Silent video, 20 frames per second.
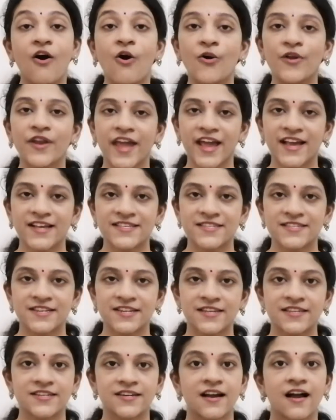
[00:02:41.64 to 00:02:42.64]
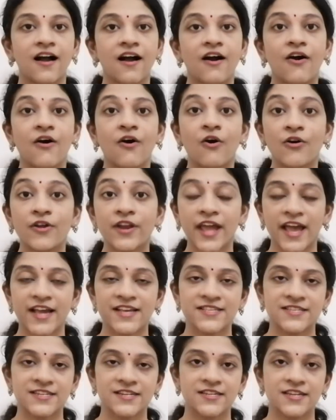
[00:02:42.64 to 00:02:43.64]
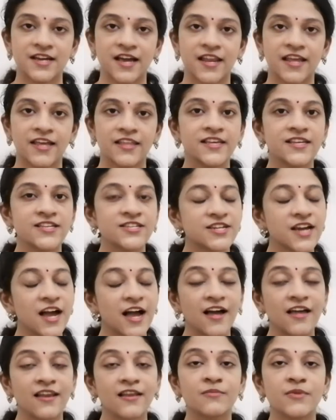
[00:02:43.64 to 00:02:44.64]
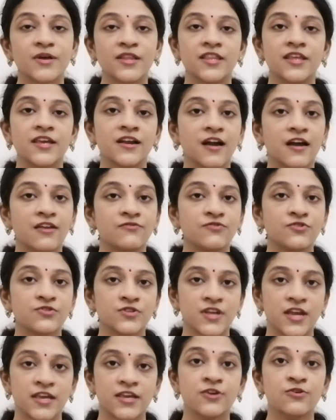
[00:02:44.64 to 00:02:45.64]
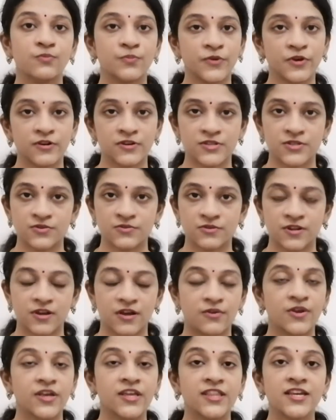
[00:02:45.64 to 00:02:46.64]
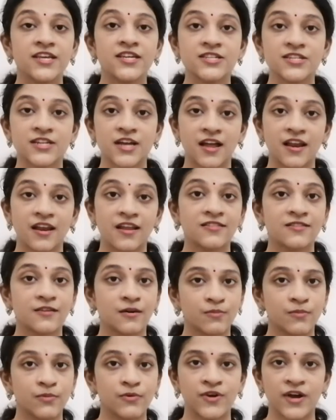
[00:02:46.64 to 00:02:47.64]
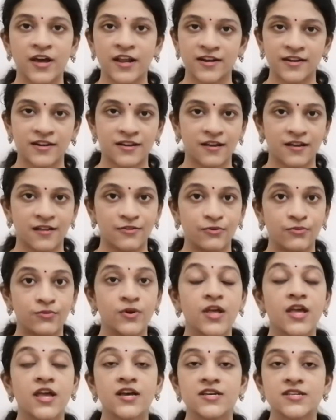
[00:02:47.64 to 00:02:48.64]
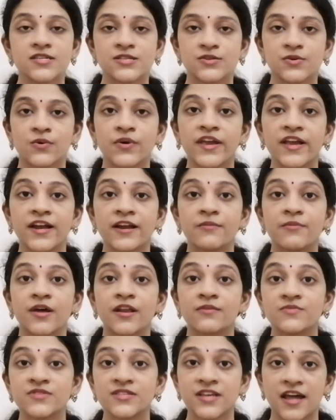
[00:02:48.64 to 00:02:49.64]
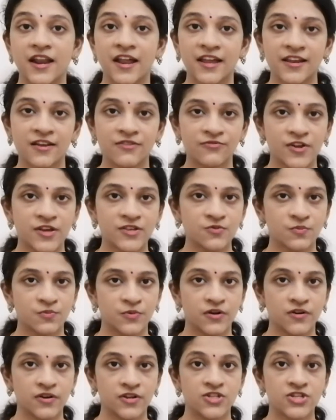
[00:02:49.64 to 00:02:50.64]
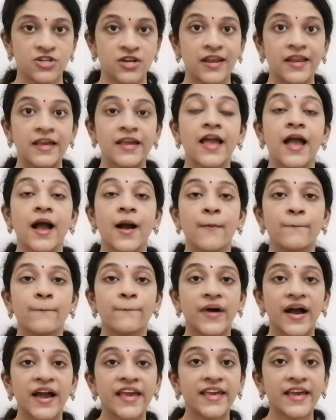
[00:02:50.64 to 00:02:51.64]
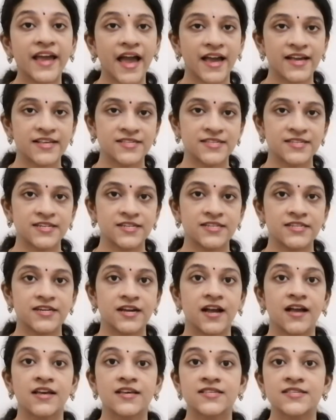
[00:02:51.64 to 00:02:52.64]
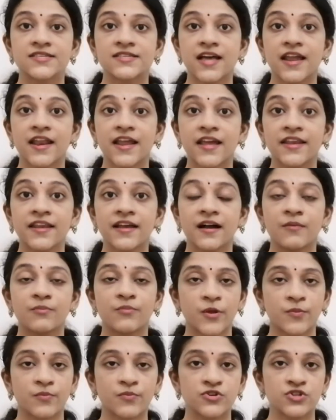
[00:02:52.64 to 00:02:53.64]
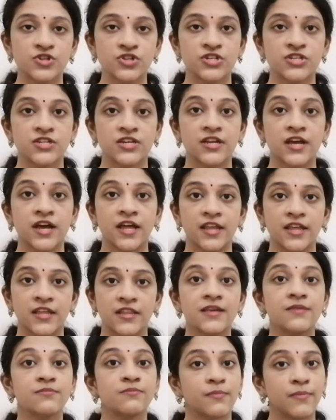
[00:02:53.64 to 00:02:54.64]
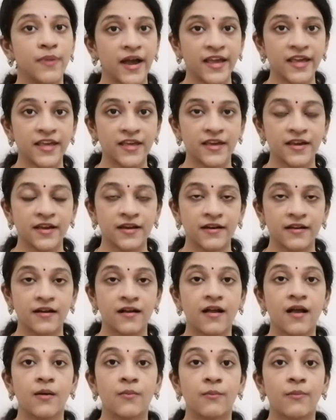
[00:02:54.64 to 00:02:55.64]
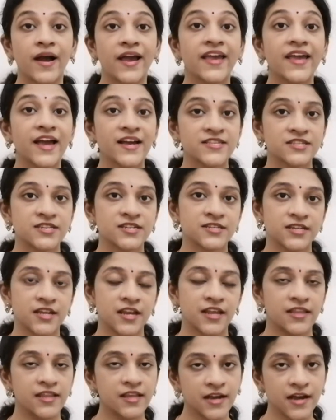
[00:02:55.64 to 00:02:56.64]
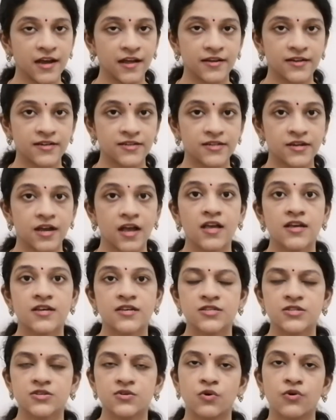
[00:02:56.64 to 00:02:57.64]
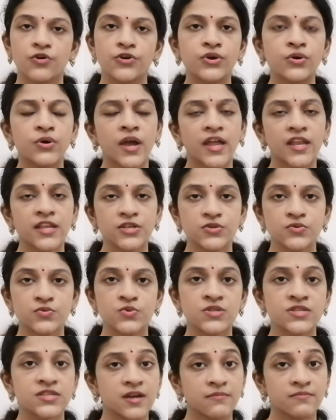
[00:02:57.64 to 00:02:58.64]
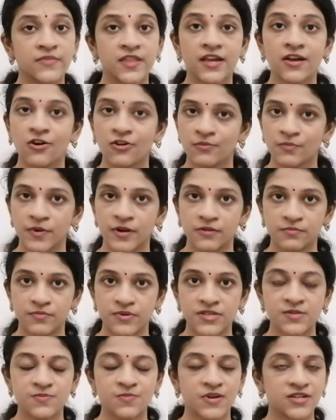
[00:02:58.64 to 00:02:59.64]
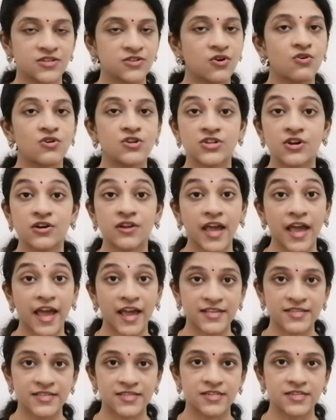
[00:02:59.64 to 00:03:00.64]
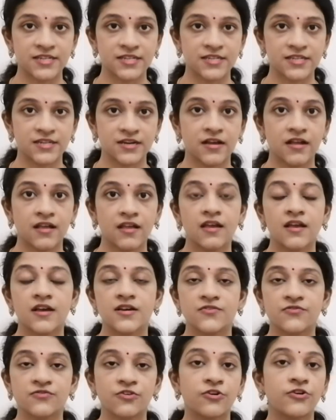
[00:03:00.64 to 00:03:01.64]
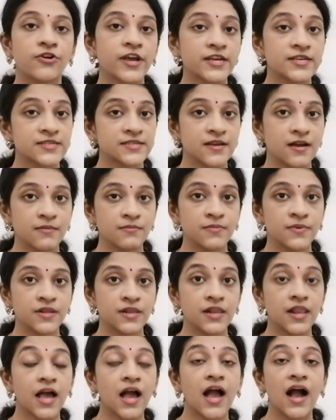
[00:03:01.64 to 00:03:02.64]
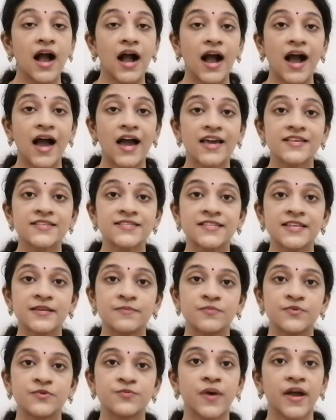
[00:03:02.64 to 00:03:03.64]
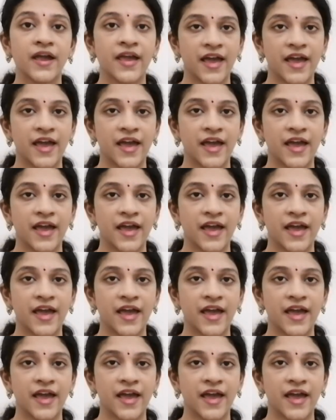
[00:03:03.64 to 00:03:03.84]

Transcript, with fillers: ఆన్ యాక్సిడెంట్ ఆన్ యాక్సిడెంట్ అనేది చాలామంది కన్ఫ్యూజ్ అయ్యి ఉపయోగిస్తుంటారు ఇది చాలా తప్పు కరెక్ట్ కాదు సో ఇక్కడ మనం సరైన ఫ్రేజ్ ఉపయోగించాలి బై యాక్సిడెంట్ సరైన ప్రిపోజిషన్ అనేది బై ఇక్కడ బై యాక్సిడెంట్ అనేది కరెక్ట్ సో యూ కెన్ డూ సంథింగ్ ఆన్ పర్పస్ బట్ నాట్ ఆన్ యాక్సిడెంట్ ఫర్ ఎగ్జాంపుల్ ఐ స్లిప్ బై